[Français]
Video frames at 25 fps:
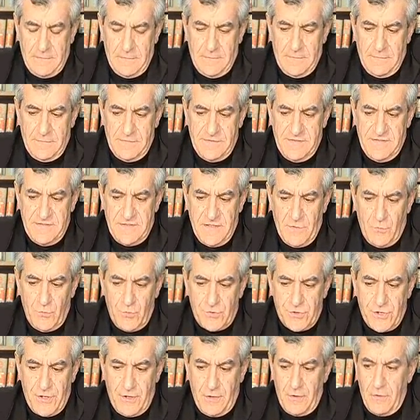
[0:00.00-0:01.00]
Euh, disait
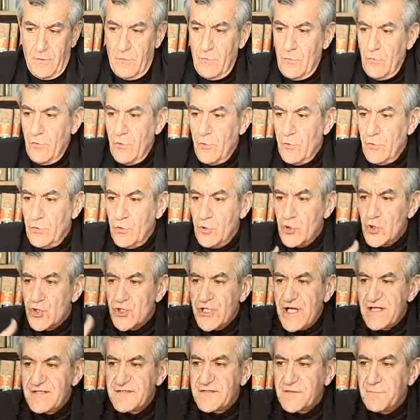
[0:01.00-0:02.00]
Husserl, le,
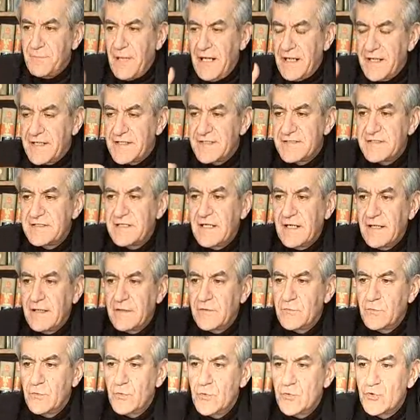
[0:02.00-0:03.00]
geste
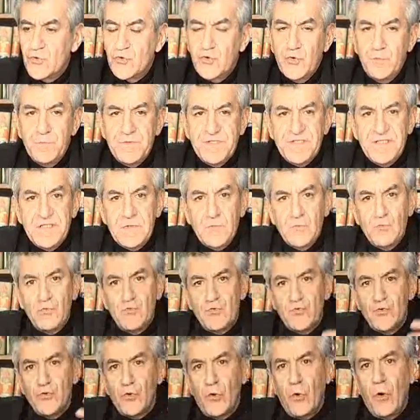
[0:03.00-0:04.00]
marxien de
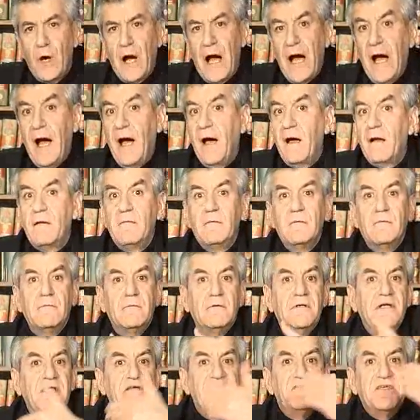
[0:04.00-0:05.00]
substitution à
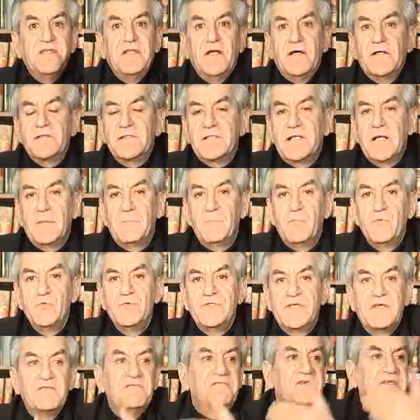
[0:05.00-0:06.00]
l'évidence la
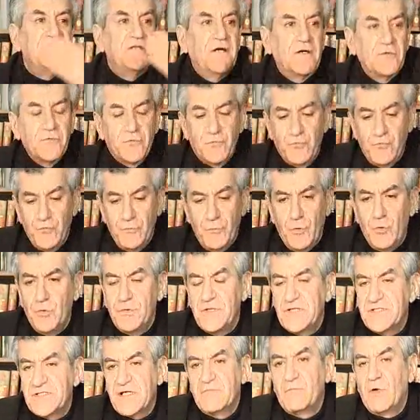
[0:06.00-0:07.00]
plus évidente du
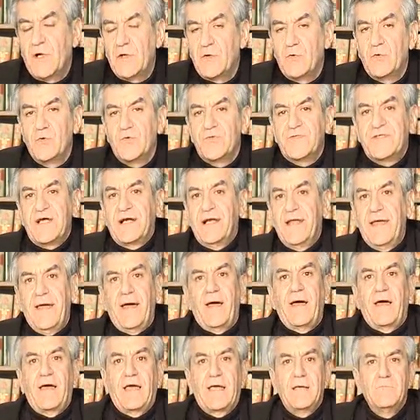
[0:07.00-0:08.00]
monde, à savoir que le
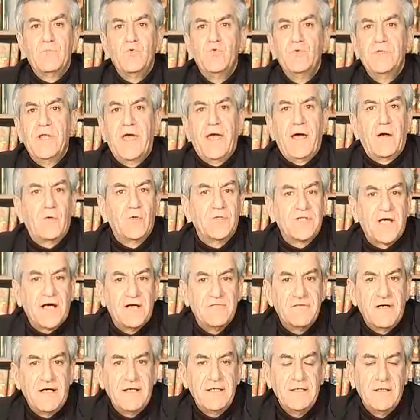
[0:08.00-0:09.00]
salaire rémunère le
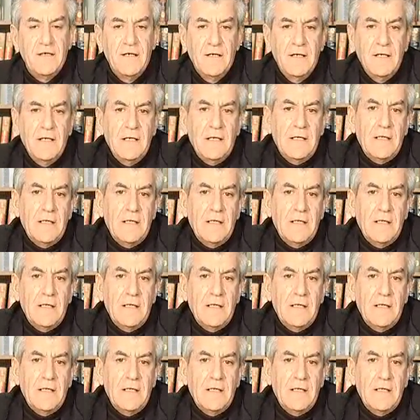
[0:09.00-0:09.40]
travail,